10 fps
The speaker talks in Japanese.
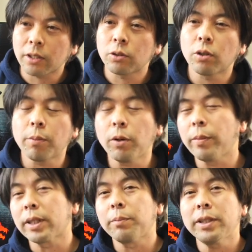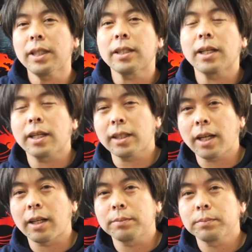る動画もまた見ていただけた
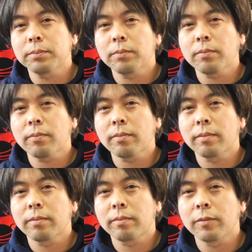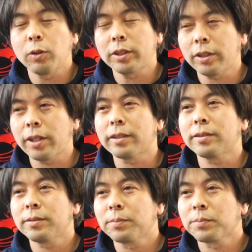ら嬉しいです。